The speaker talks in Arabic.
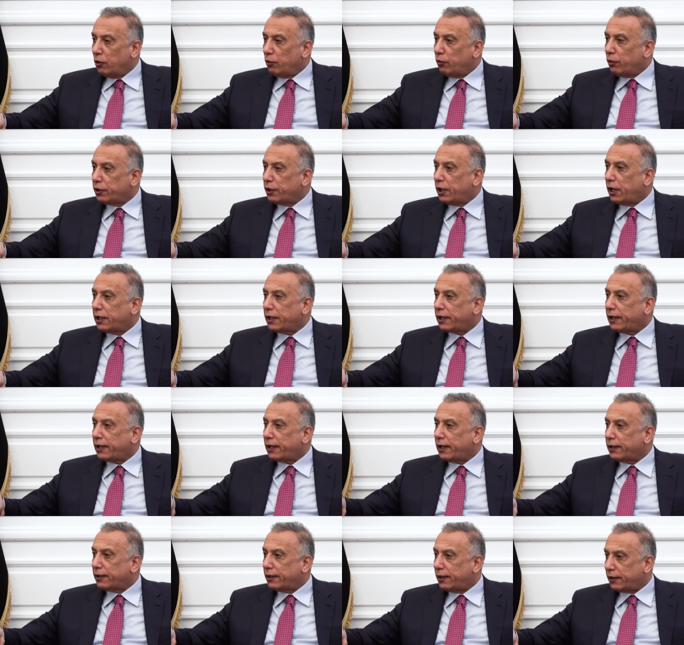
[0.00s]
وظاهرة غير
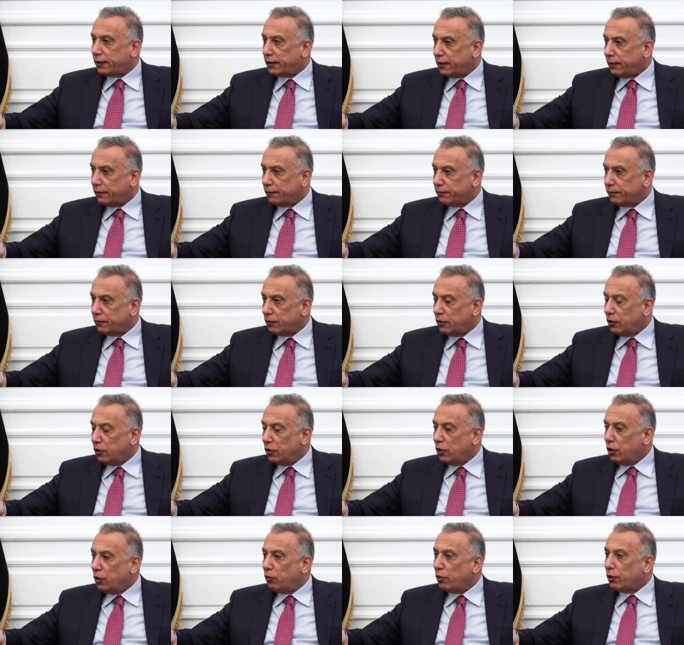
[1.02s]
حضارية
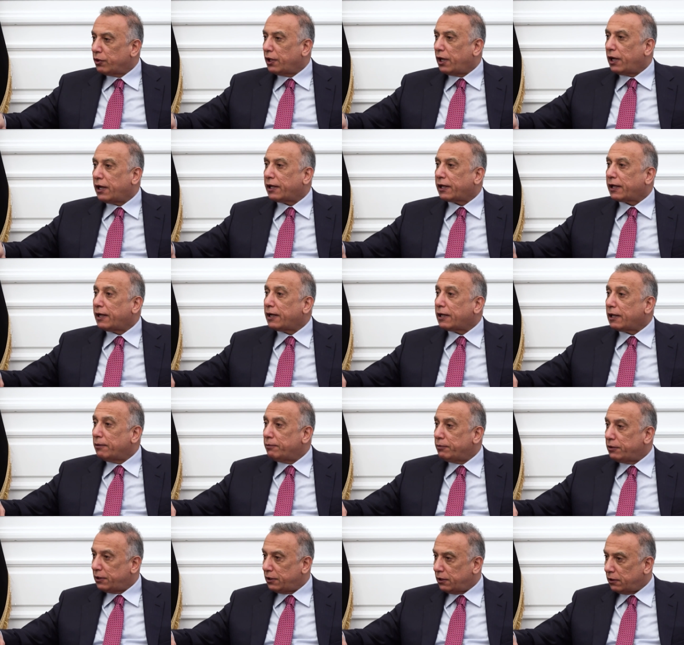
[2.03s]
وظاهرة غير
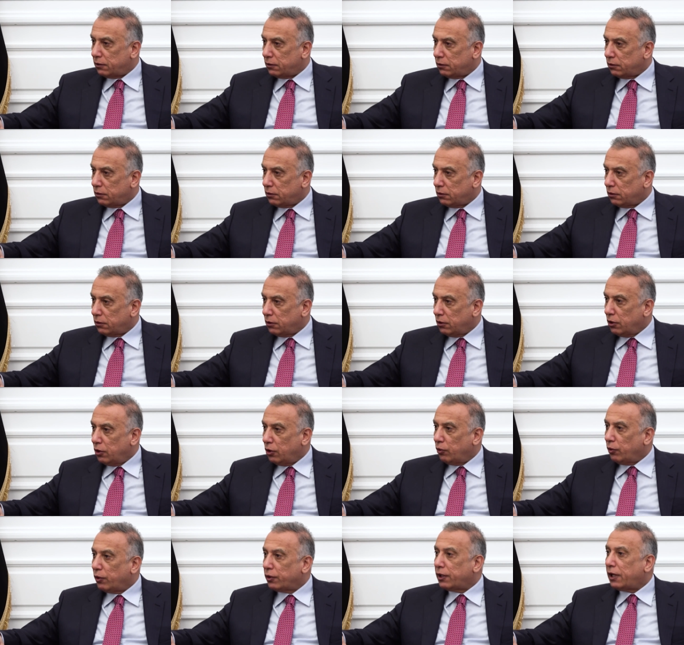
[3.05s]
أمنية
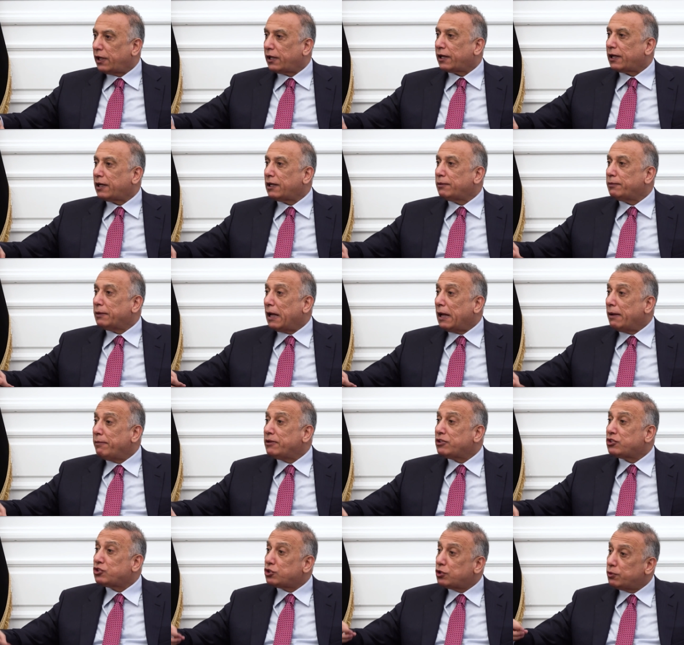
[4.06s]
وظاهرة غير أمن
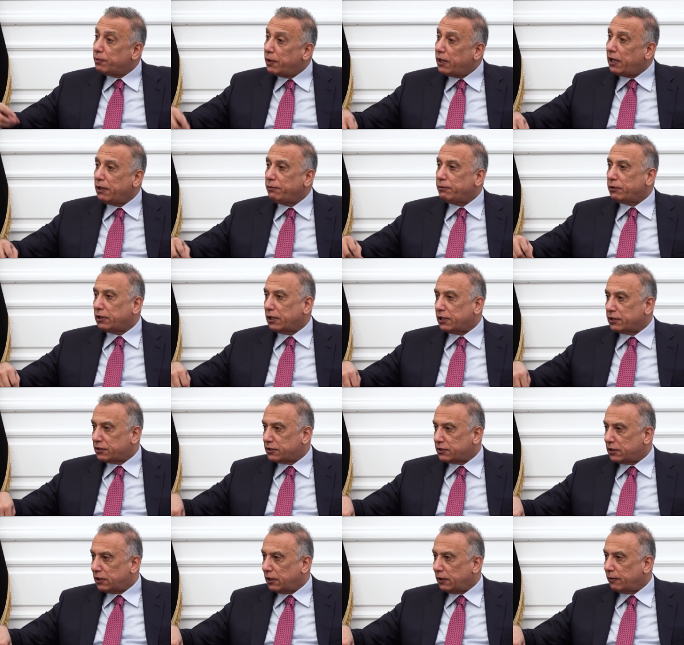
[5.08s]
اجتماعي
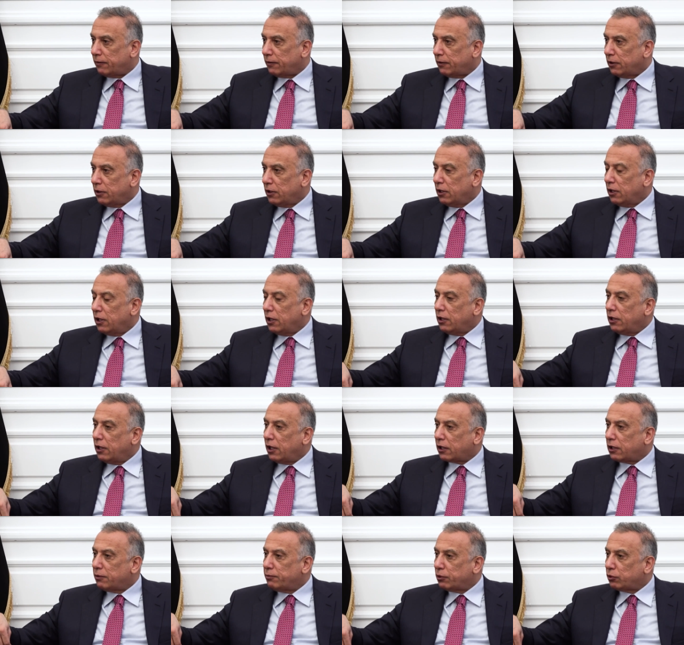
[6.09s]
متأسس له
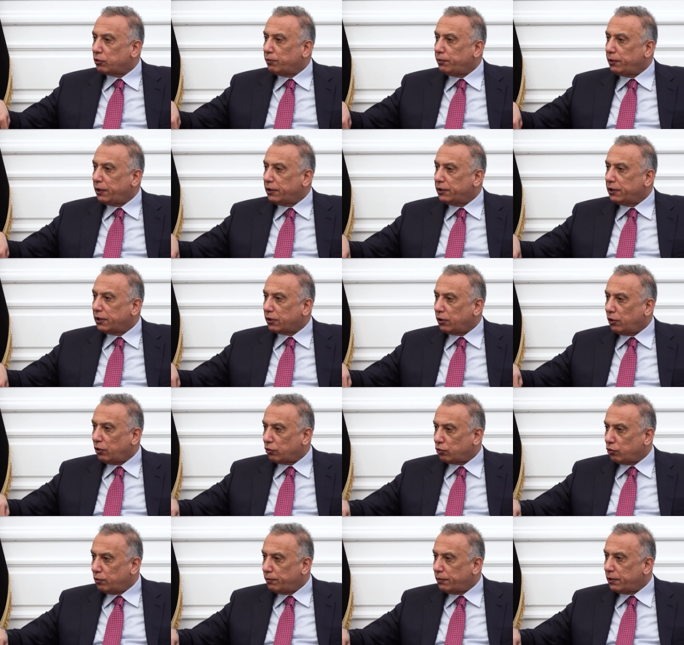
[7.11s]
لكن المطلوب من عندنا
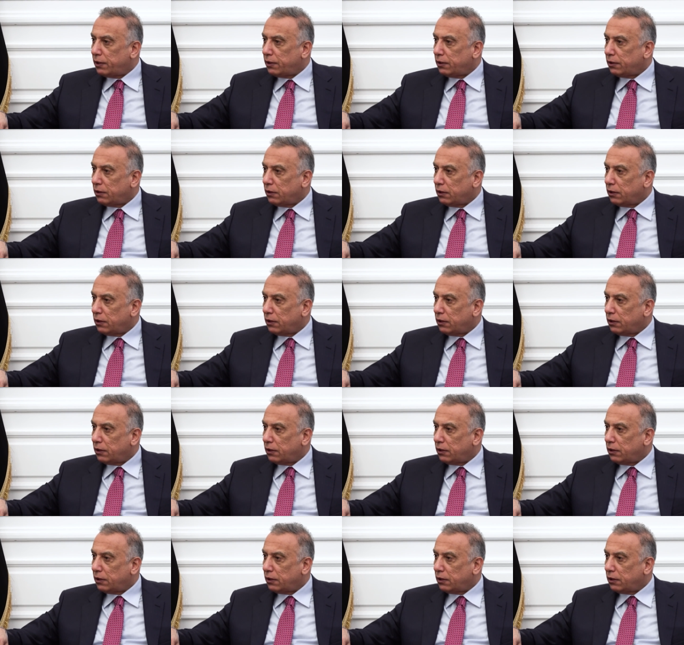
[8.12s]
كحكومة